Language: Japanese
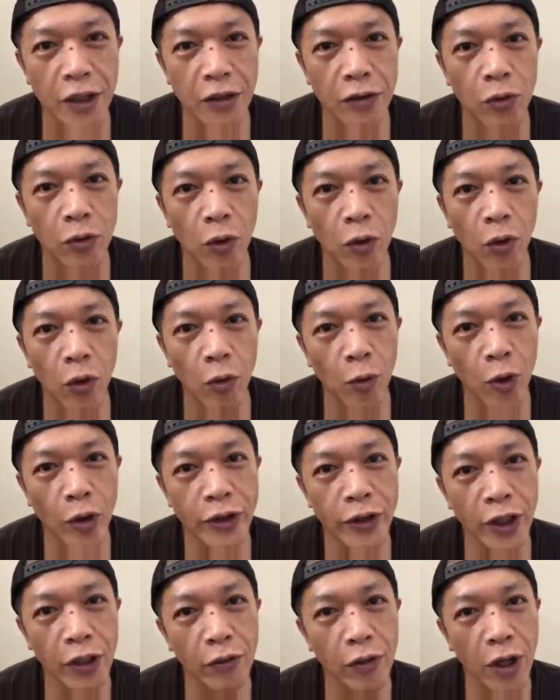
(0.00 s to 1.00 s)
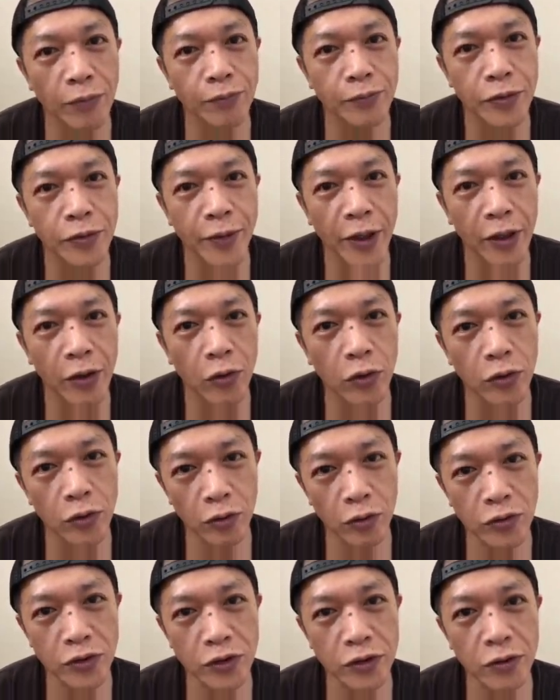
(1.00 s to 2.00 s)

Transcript: さんの思い出のカップ麺、ご当